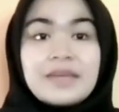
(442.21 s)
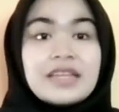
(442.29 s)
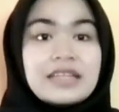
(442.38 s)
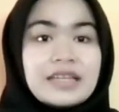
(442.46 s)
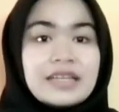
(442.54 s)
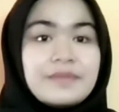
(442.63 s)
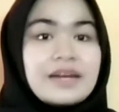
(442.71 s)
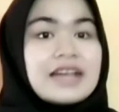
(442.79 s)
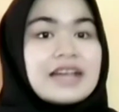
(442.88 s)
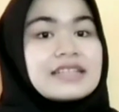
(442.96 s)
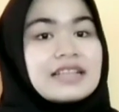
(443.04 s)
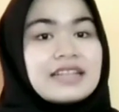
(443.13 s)
ini
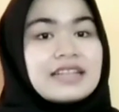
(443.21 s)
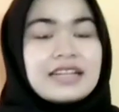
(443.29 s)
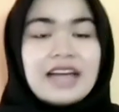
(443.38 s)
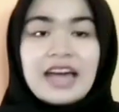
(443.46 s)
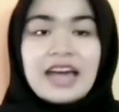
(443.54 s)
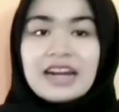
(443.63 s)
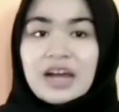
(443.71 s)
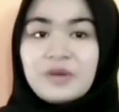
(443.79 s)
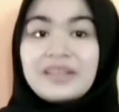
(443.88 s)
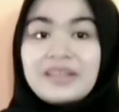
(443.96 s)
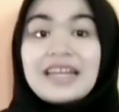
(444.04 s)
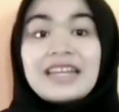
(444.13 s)
berasal dari air
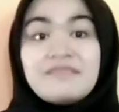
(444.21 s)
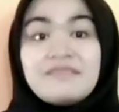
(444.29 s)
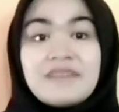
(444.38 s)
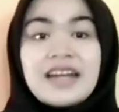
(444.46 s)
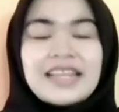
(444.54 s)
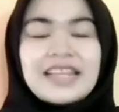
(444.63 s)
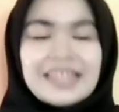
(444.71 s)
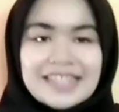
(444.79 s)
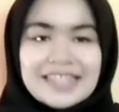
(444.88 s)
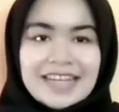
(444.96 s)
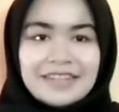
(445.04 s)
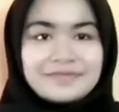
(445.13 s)
laut dan limbah
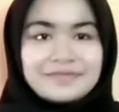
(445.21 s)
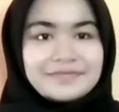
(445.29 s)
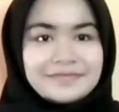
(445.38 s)
deterjen.